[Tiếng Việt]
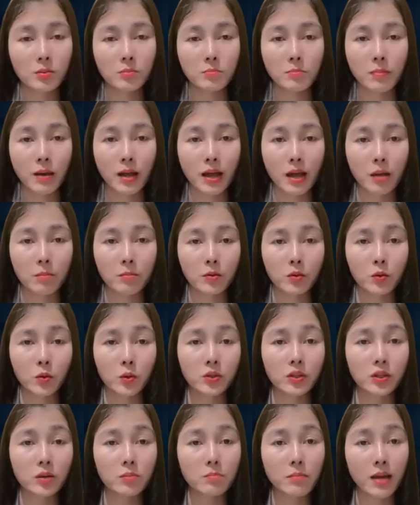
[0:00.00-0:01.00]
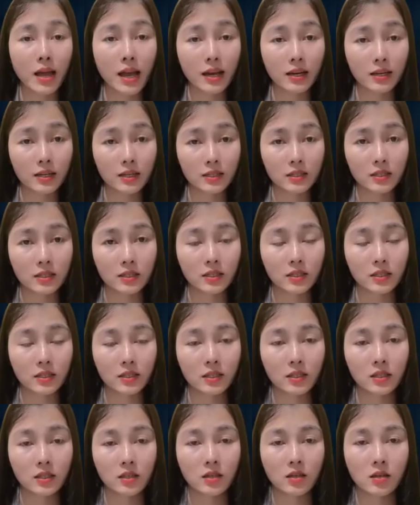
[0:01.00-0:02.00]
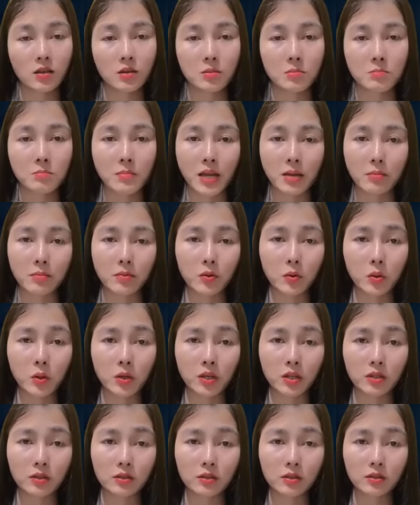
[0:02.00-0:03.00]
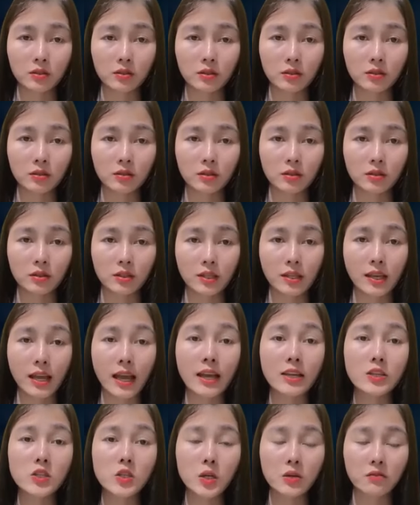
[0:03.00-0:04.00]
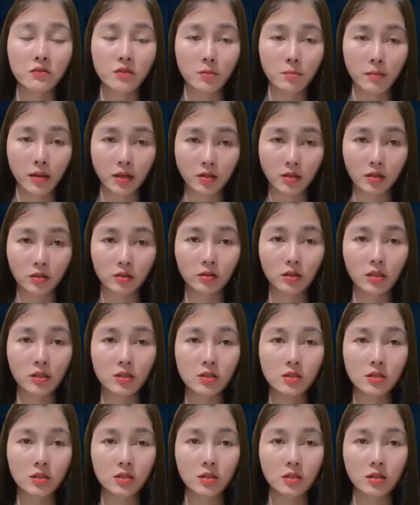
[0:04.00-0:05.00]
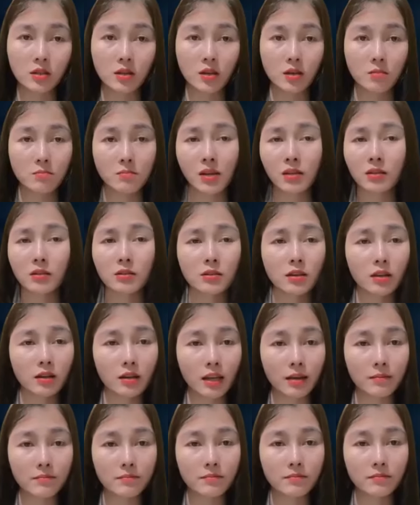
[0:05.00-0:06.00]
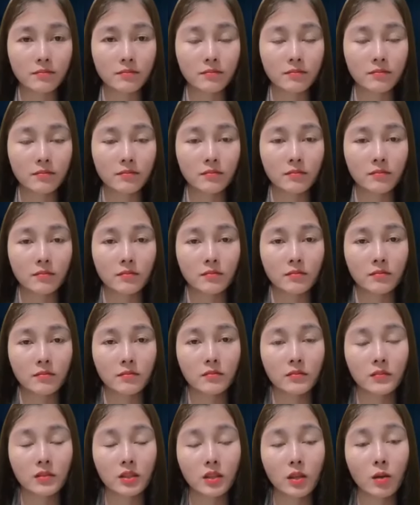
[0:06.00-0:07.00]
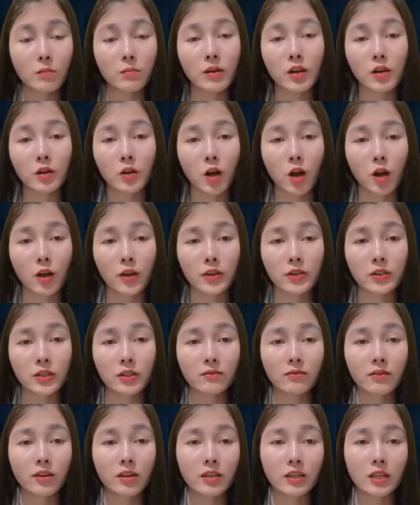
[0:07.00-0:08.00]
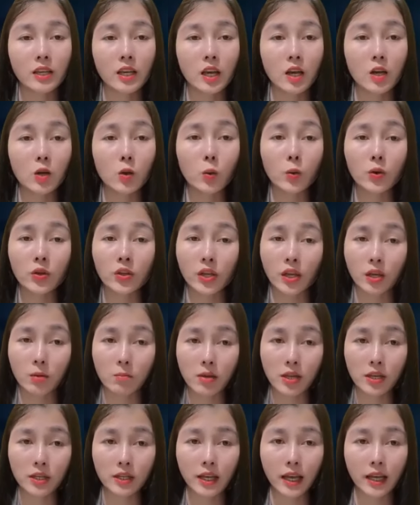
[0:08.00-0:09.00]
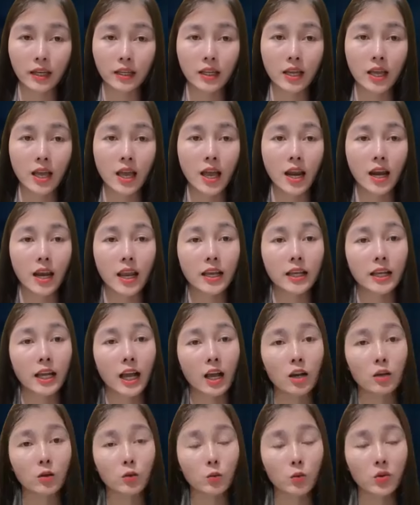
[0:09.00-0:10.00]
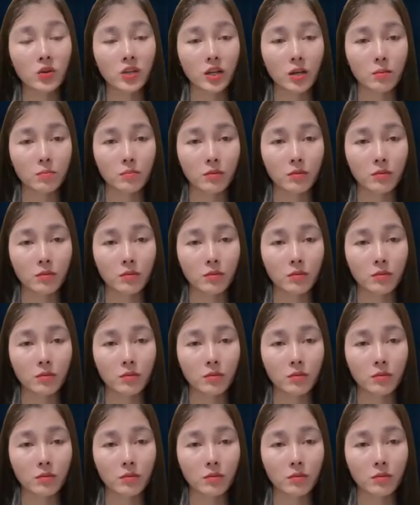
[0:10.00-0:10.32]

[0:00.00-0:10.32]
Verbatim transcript: Nhưng không ngờ chính điều đó đã làm cho mọi việc trở nên rối rắm như ngày hôm nay. Em xin lỗi, em không nên giấu anh, cũng không nên làm chuyện có lỗi với anh.